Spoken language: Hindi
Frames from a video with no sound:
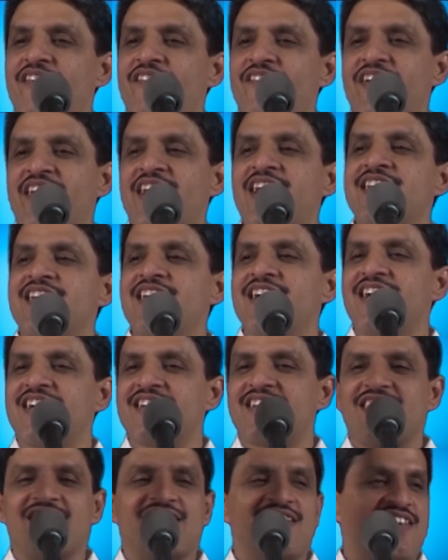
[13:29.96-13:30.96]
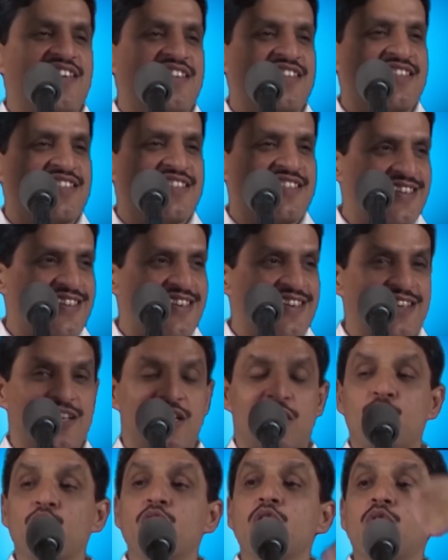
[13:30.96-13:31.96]
फिर हाथ लगाते हो
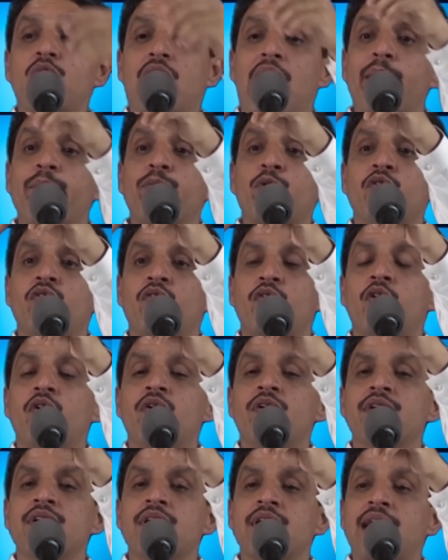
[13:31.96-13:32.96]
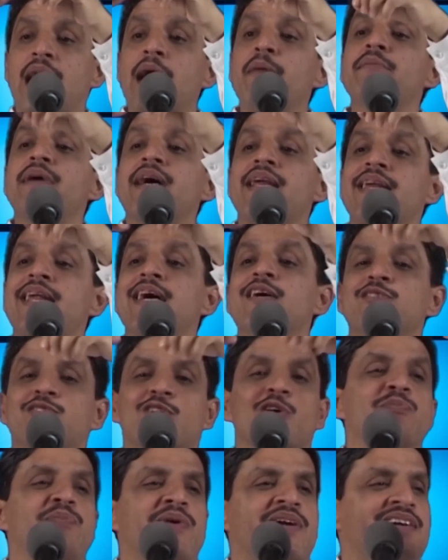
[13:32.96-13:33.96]
क्योंकि आपको वो काम करना है
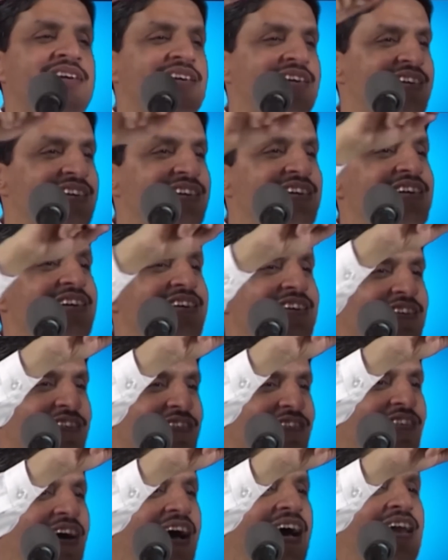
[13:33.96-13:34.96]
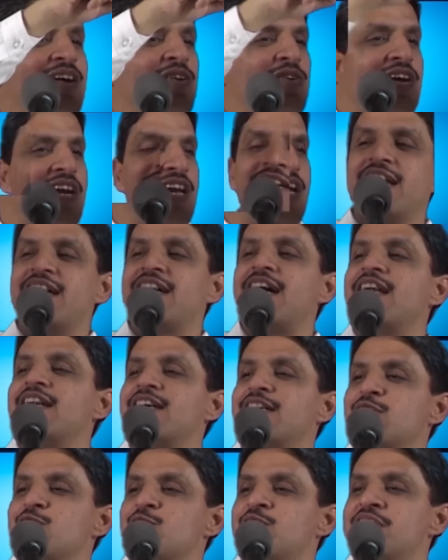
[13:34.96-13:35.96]
उसके ऊपर वायर उठ निकाल
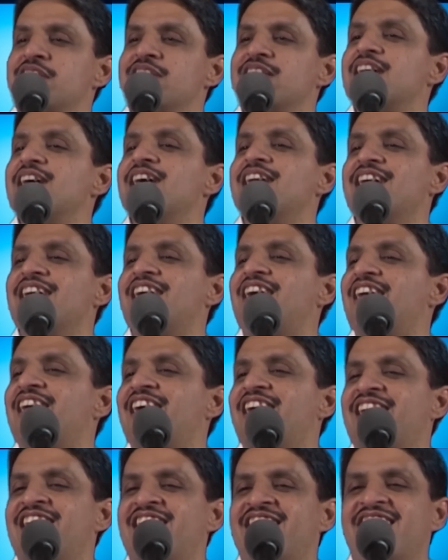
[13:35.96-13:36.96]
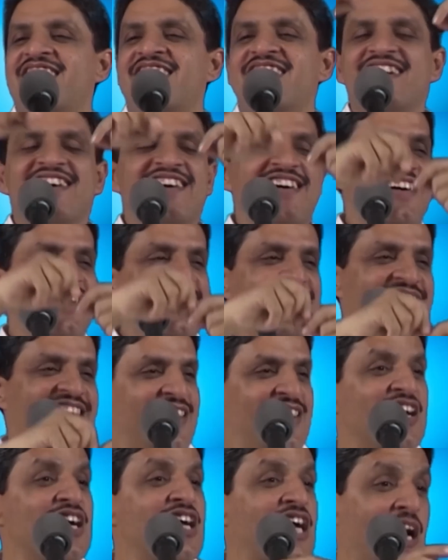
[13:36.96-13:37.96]
के दूसरी जगह लगाना है
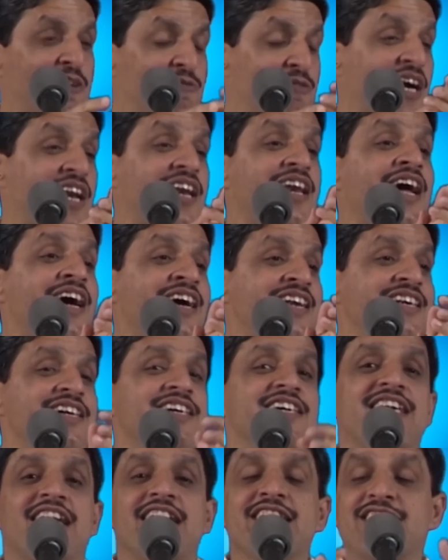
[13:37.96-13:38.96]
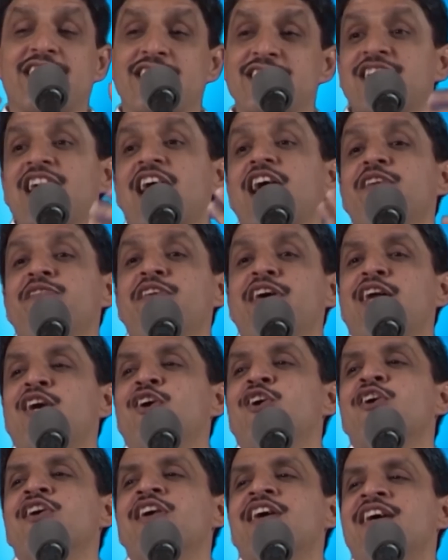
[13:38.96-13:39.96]
काम करना है ना यानी संसार में
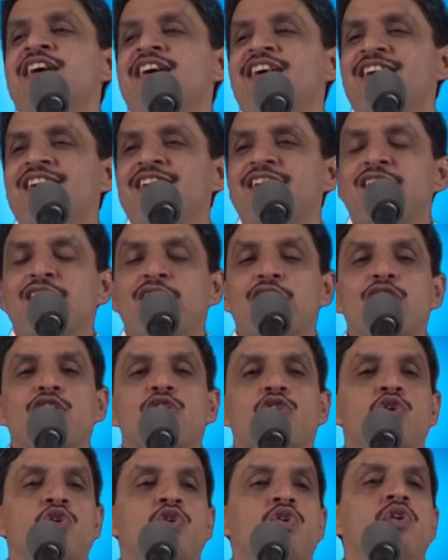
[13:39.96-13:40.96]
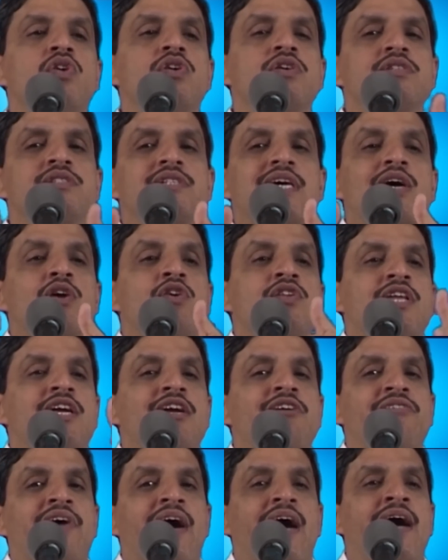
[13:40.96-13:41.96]
रहोगे तो चारों
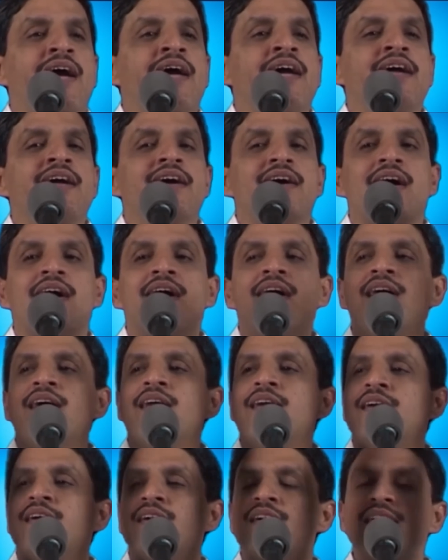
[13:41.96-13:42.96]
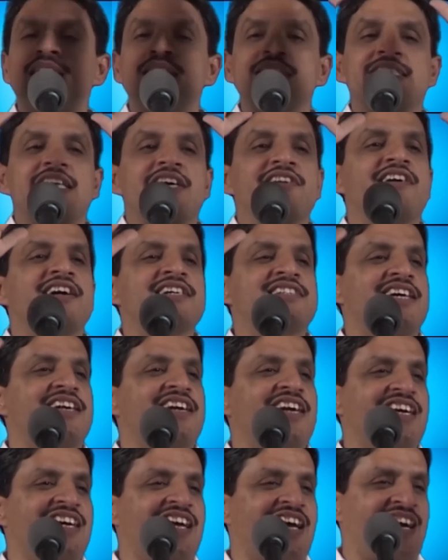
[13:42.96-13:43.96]
तरफ अहंकार की सेवा चल
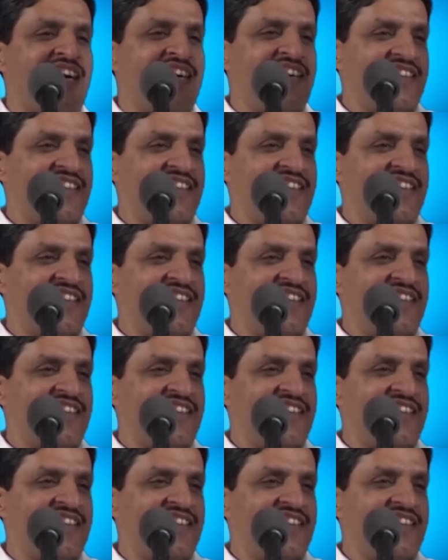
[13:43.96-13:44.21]
रही है